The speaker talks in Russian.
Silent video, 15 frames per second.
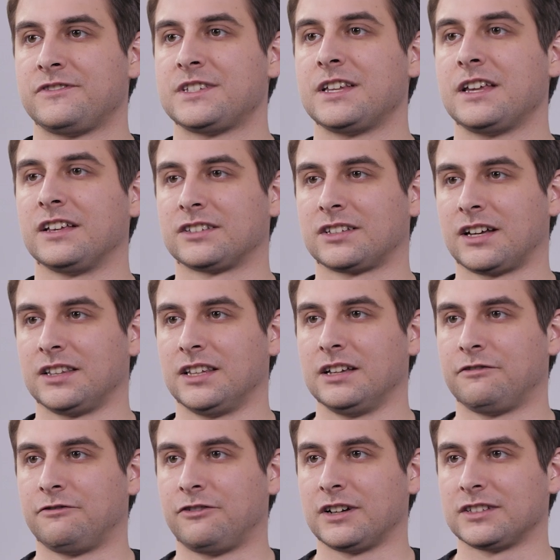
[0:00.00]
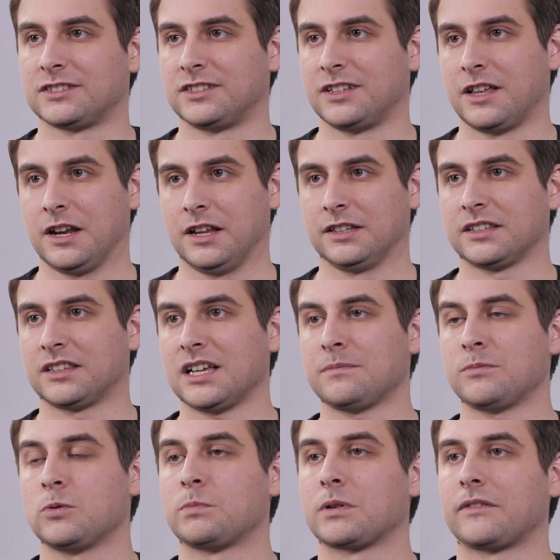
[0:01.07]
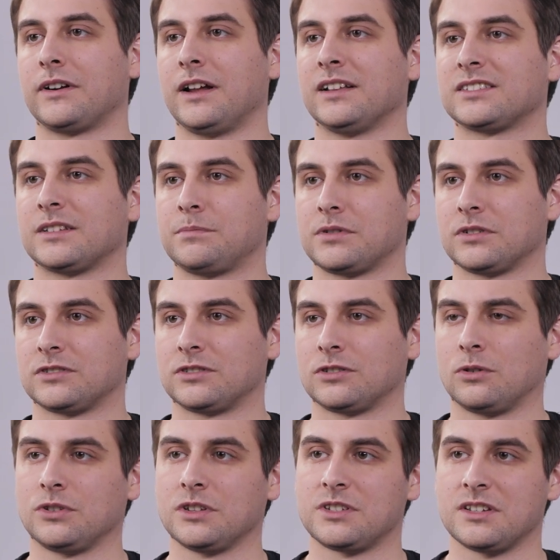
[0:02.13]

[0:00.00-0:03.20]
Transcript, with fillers: Все SHD Fast серии NetApp управляются операционной